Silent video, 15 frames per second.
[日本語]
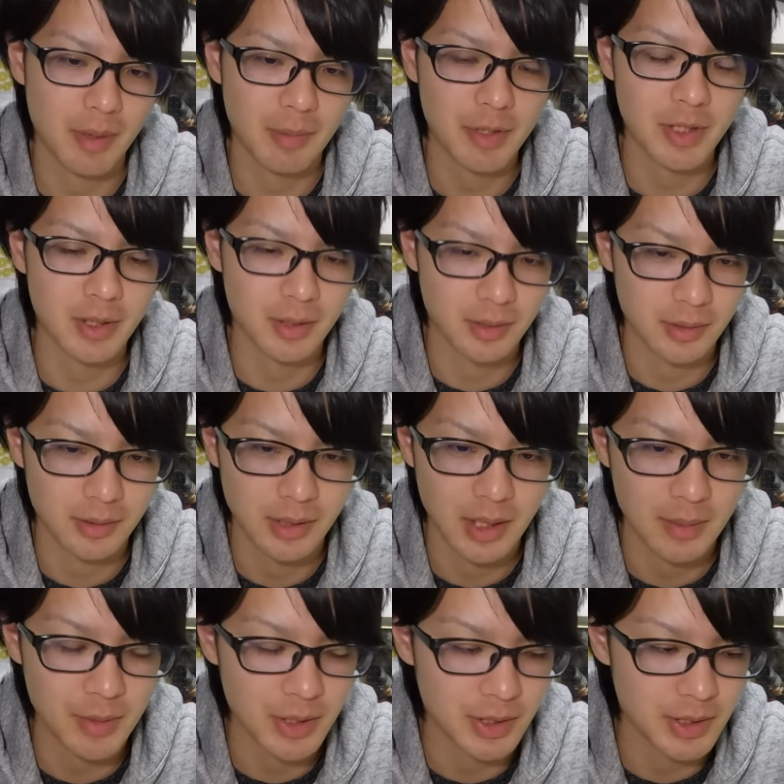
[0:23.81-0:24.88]
まあ、まだな
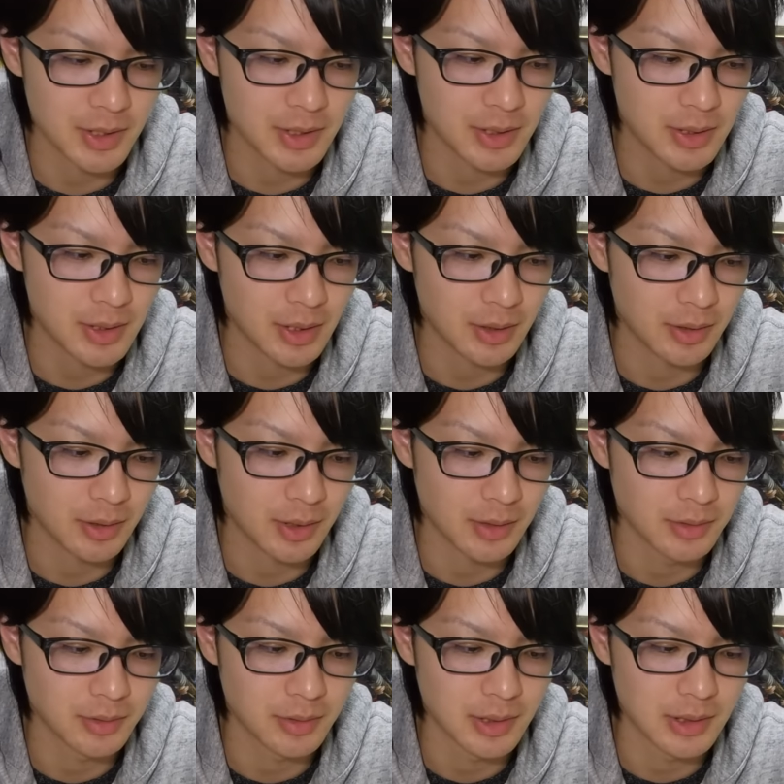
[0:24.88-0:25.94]
なまん切っちゃって
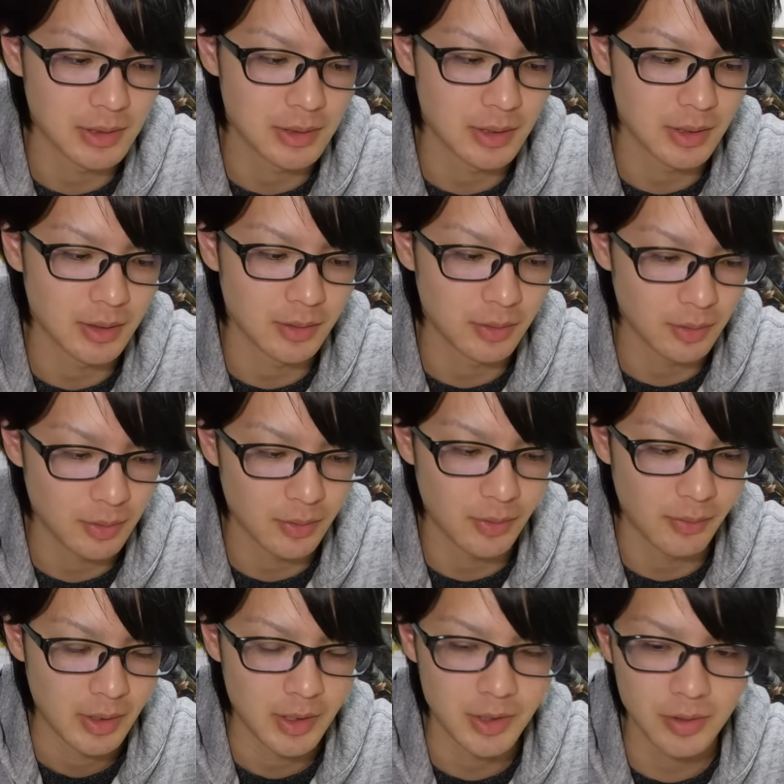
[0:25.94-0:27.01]
るんですけ
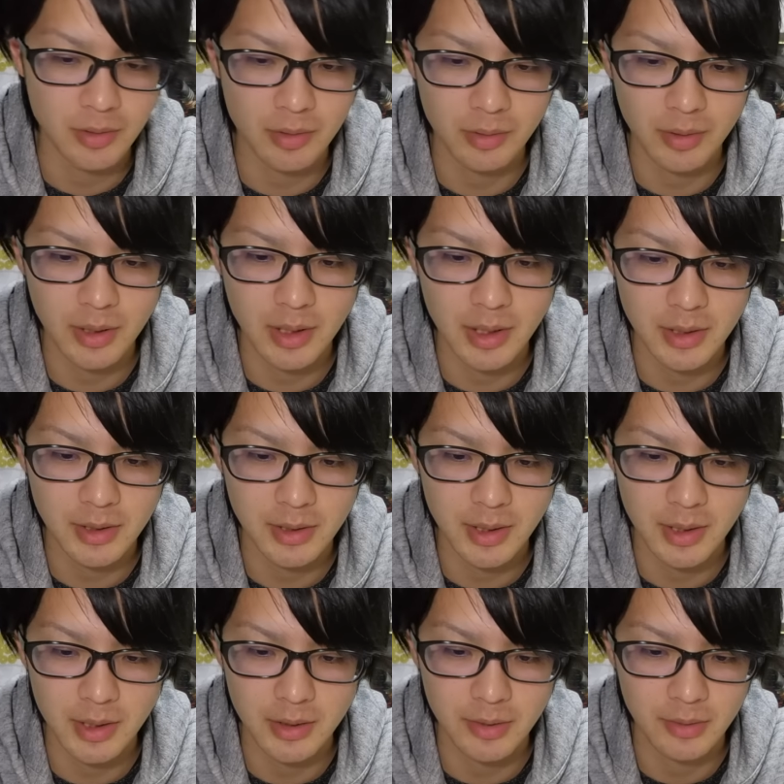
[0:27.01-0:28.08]
ど、一応こんな感じ
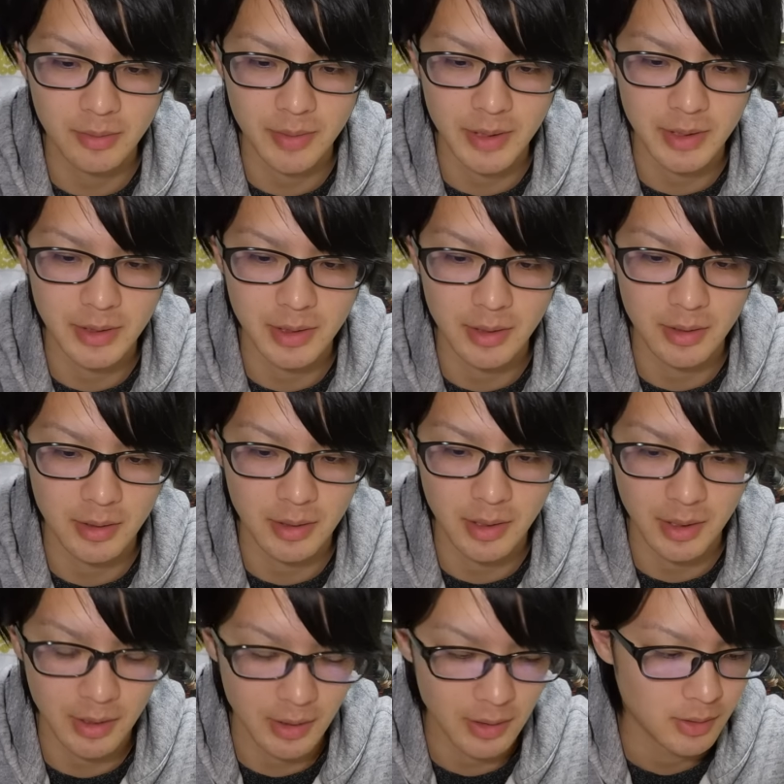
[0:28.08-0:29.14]
で装備してっ
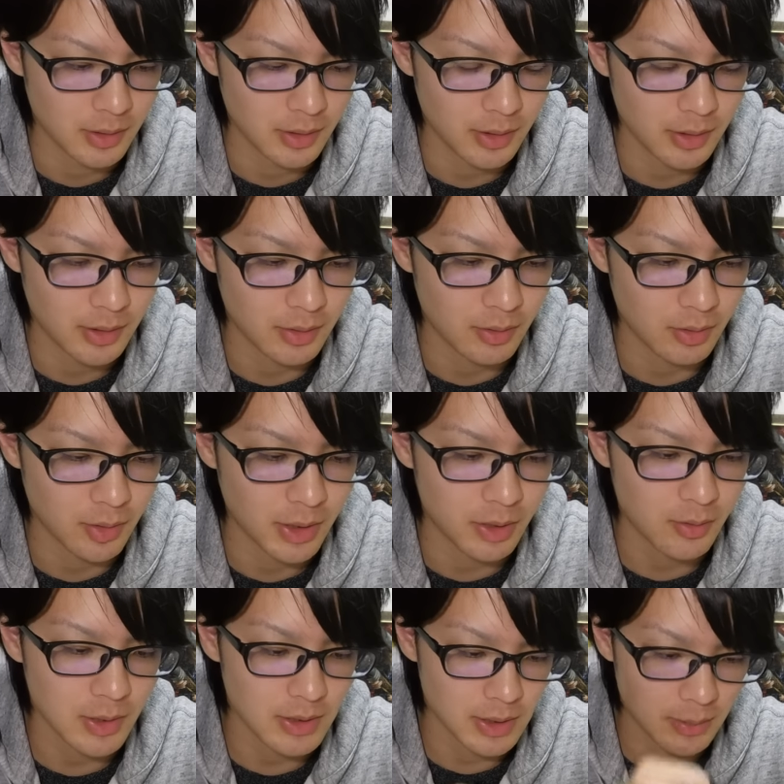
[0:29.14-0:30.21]
て、で、この辺
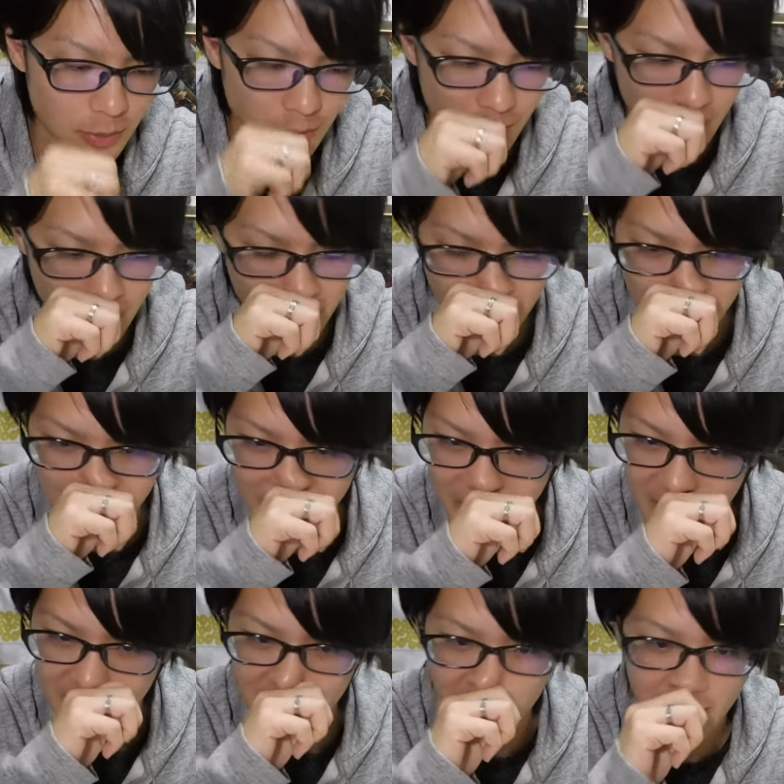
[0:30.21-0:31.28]
の技もね、頑張って
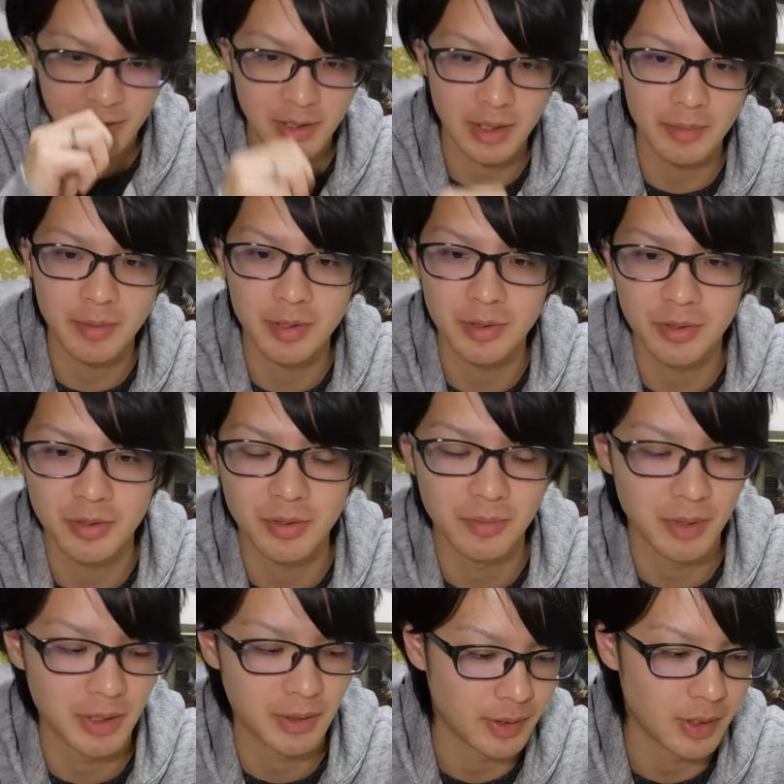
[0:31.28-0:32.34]
上げました、レベルきゅうまで。